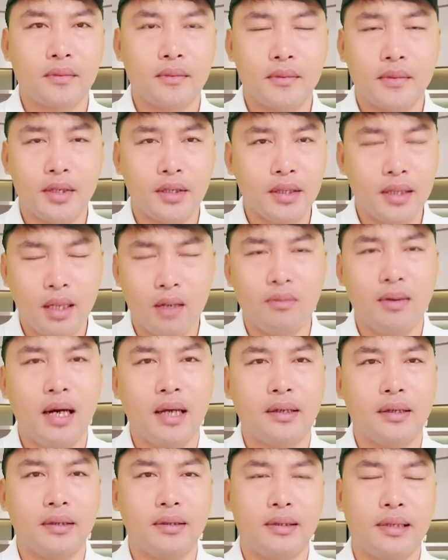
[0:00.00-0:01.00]
chữa không
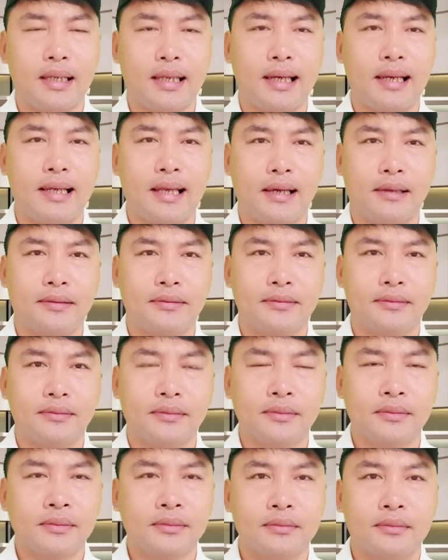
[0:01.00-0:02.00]
hết được nha cả nhà
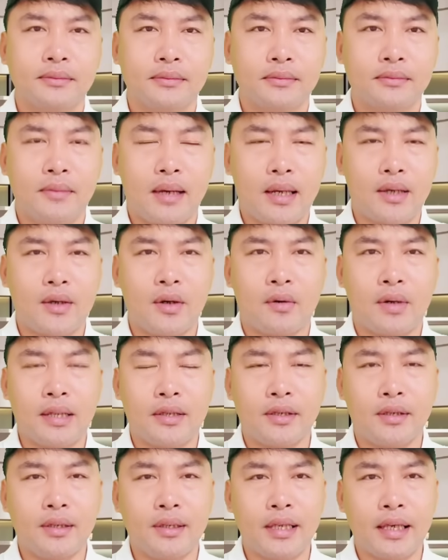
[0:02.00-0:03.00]
mặc dù đã
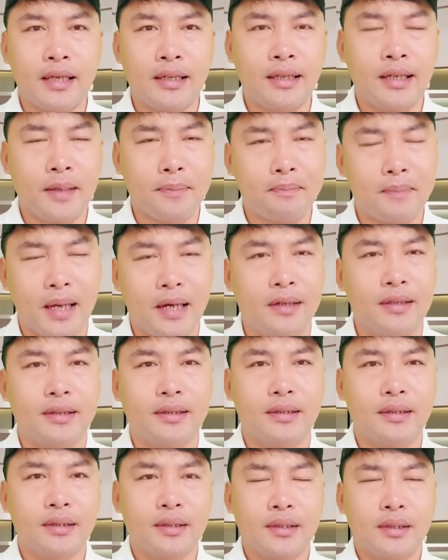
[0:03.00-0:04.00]
chữa chị khắp nơi
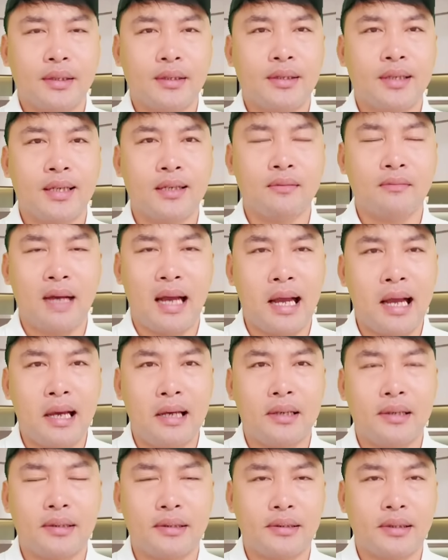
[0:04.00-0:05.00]
nhưng
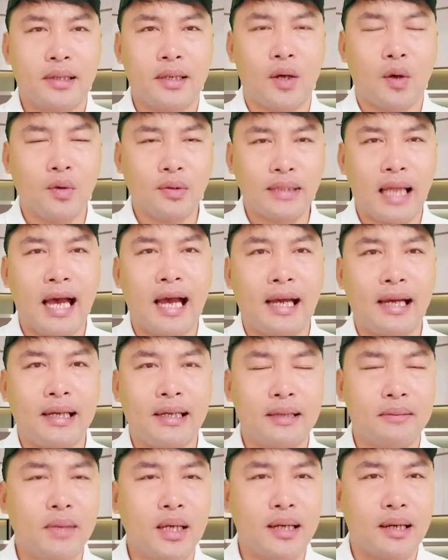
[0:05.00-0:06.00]
mà cái lỗ tai
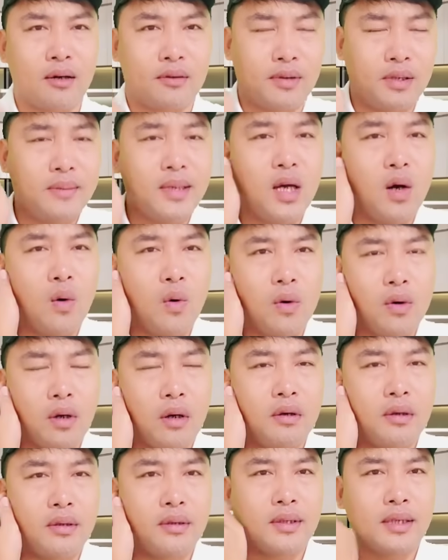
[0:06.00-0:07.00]
đó mới đầu chị bị ù
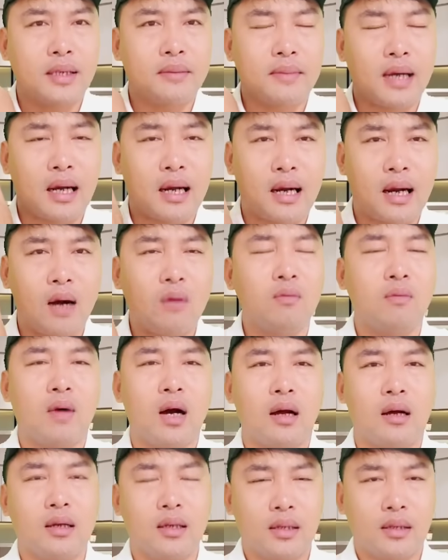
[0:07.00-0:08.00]
rồi nhưng mà không
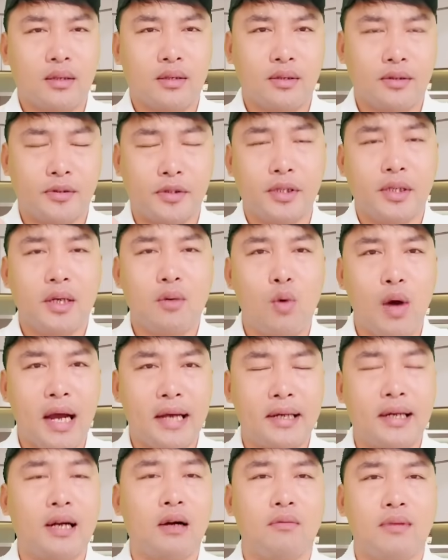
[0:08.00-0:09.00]
chữa
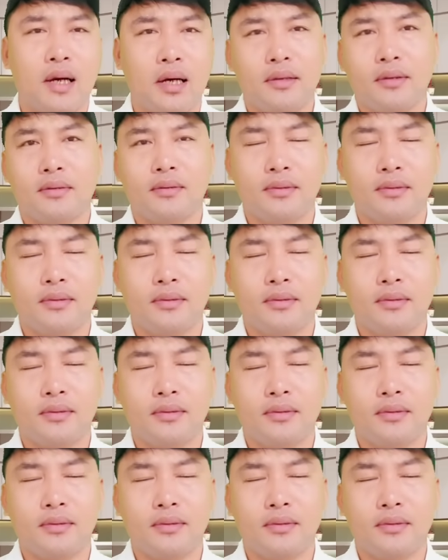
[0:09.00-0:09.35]
hoài không hết